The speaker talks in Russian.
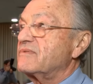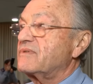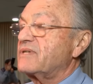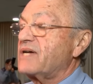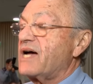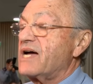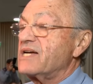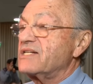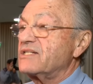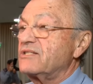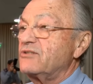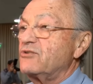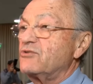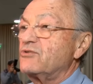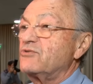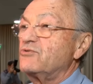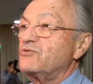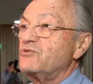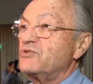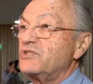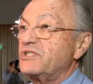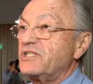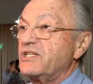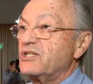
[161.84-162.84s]
каждый должен
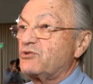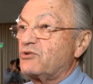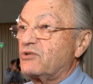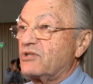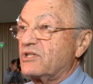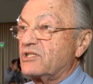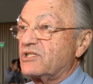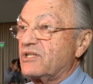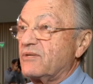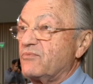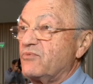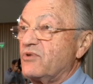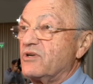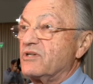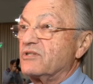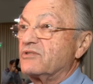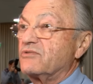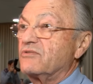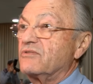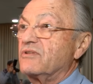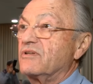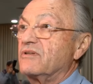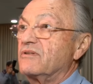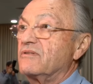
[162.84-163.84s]
унести что-то с собой
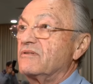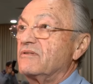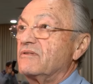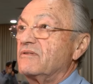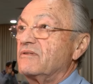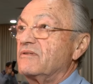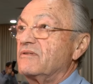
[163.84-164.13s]
отсюда –